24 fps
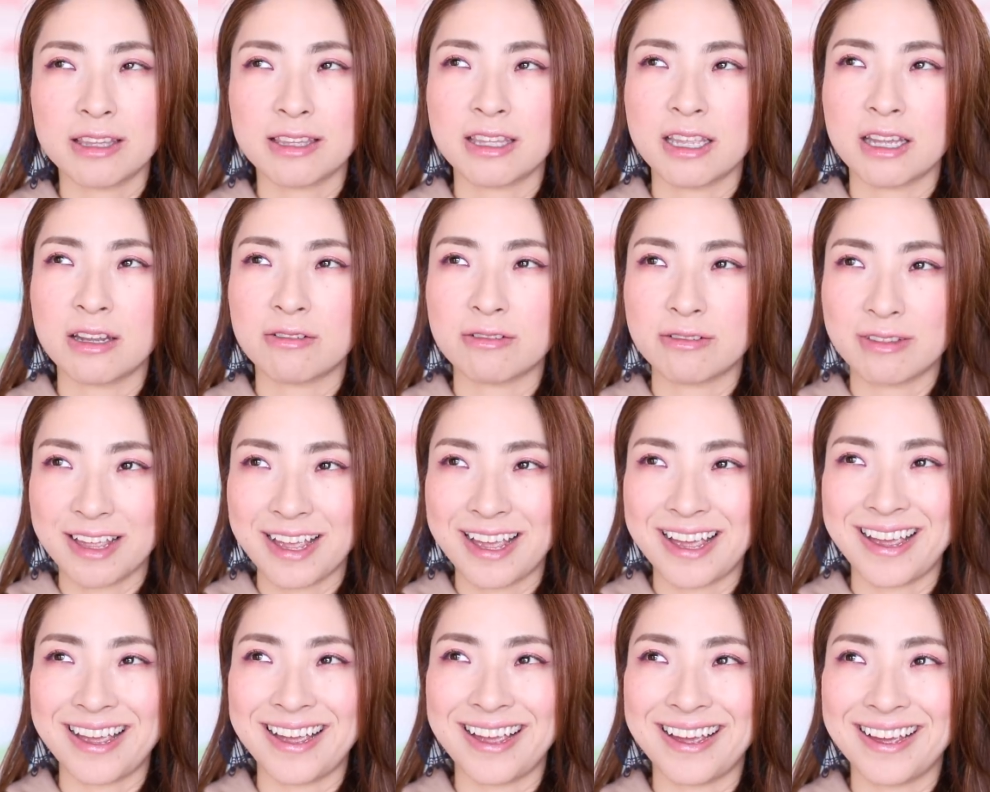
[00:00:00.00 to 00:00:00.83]
あったの
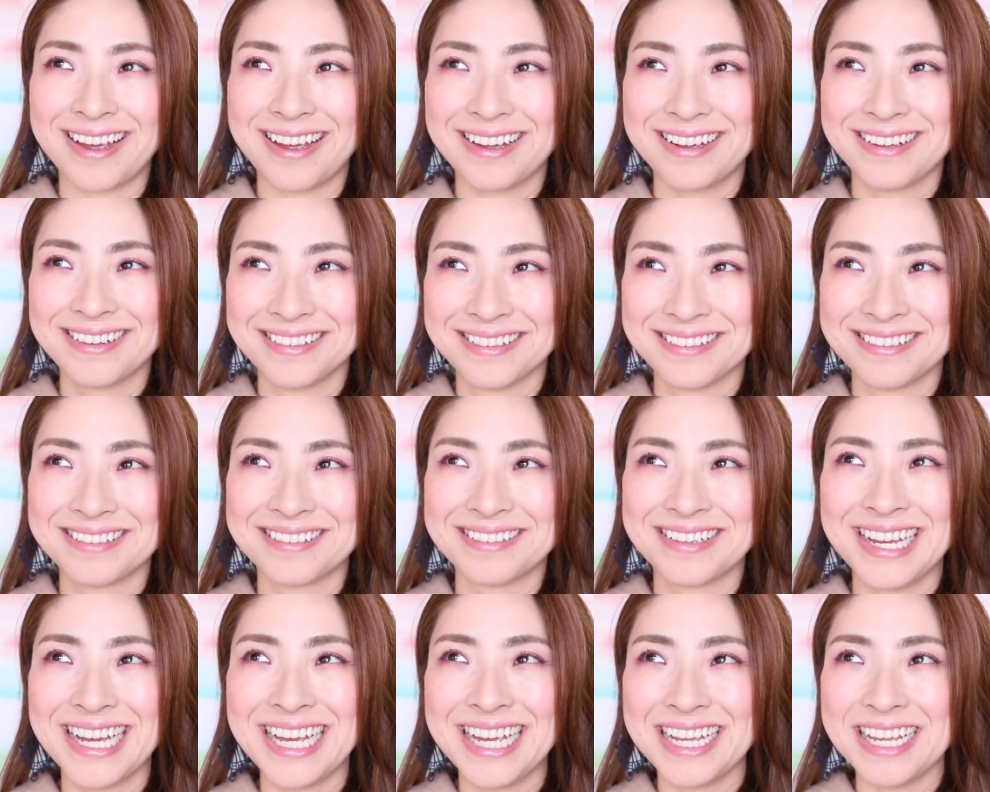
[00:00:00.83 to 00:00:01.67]
で、う
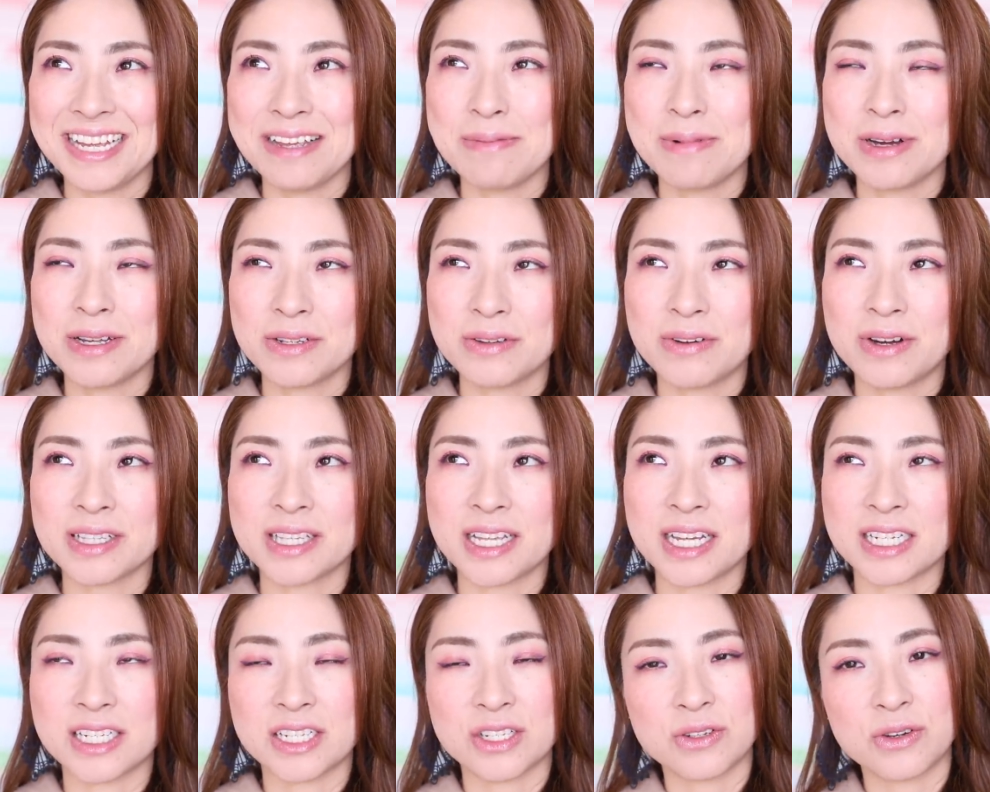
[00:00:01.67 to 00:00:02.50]
ん、今の
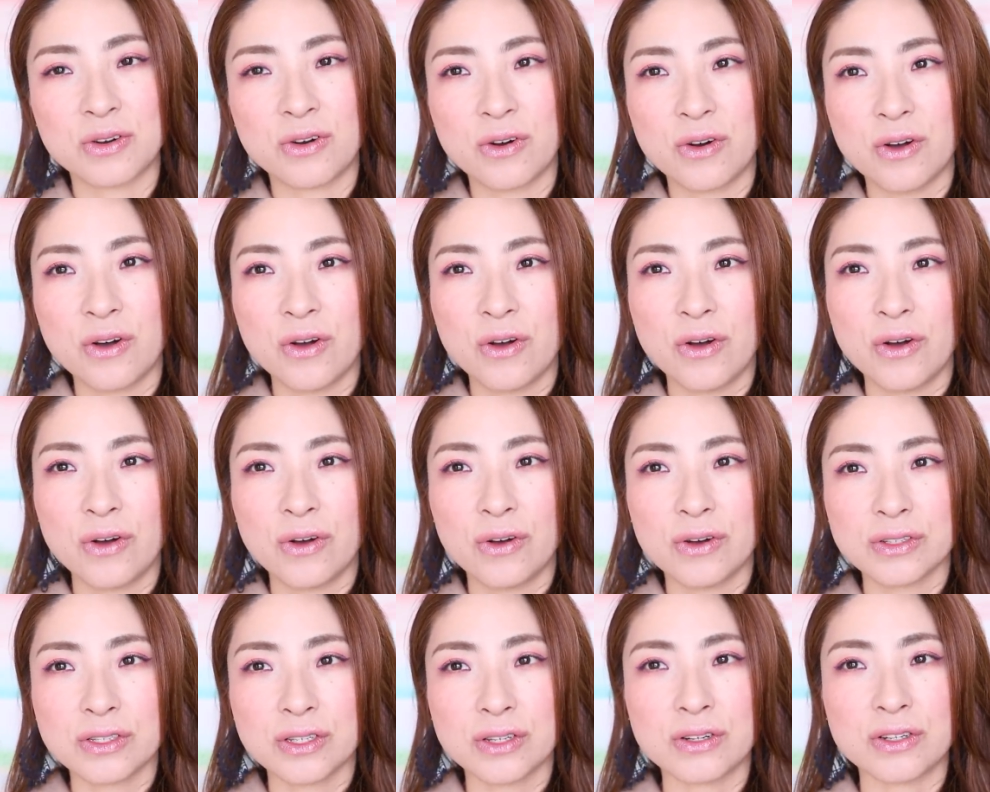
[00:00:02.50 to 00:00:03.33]
私の
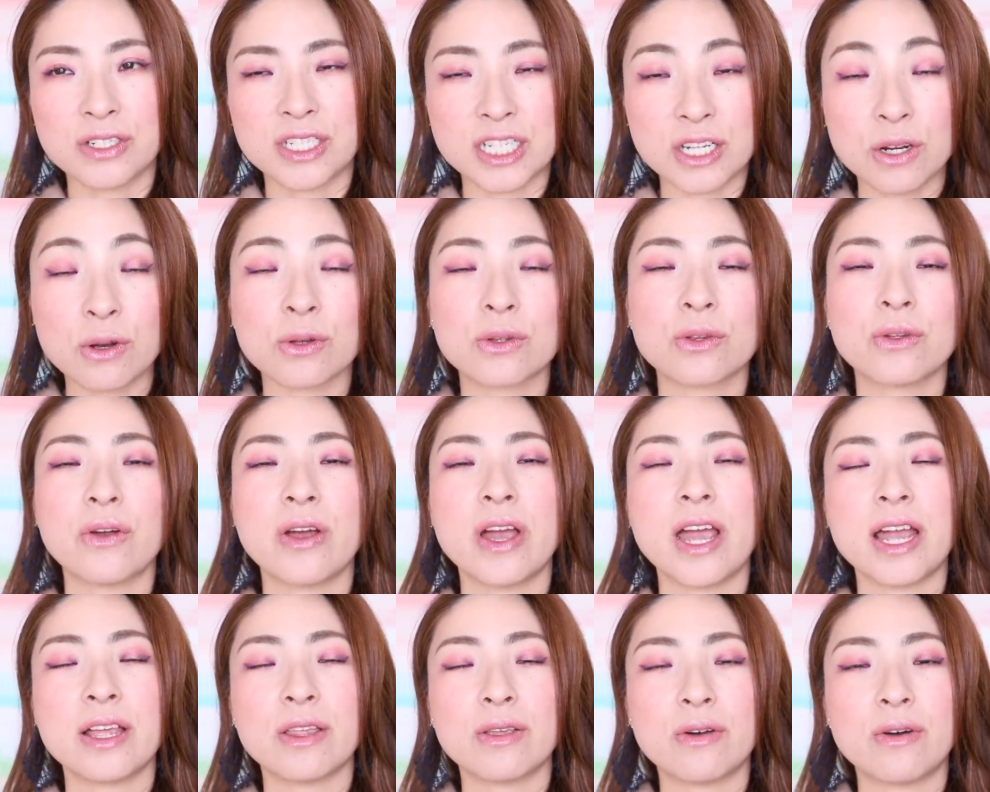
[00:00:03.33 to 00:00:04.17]
その仕
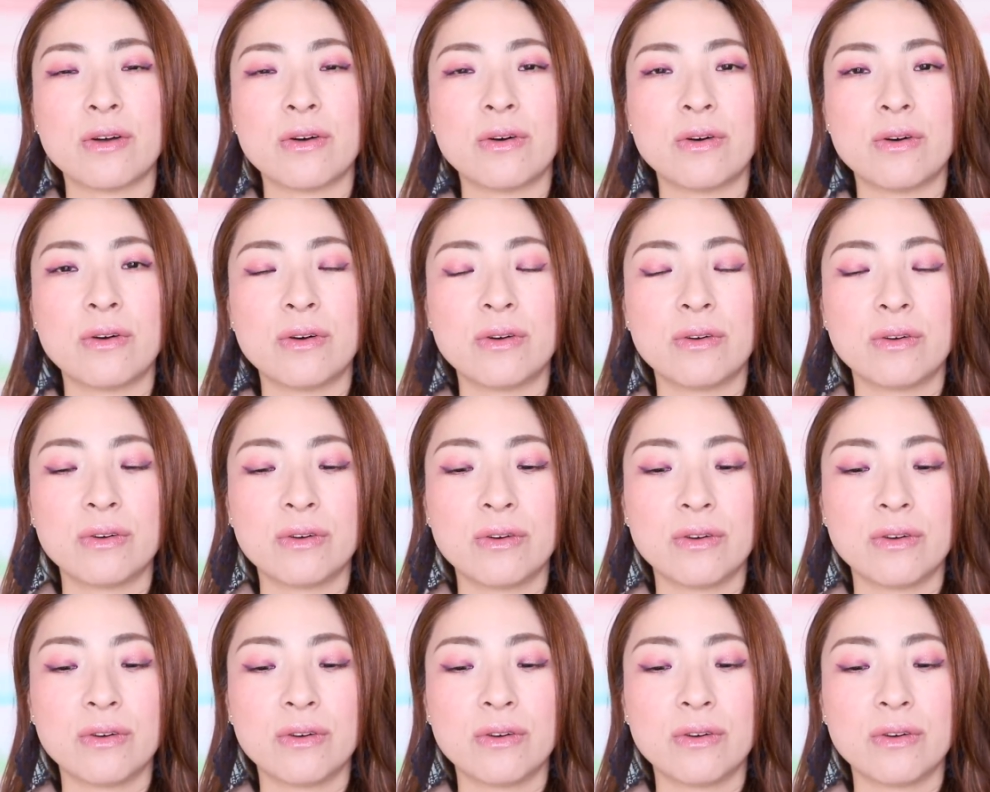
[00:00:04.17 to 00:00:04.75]
事への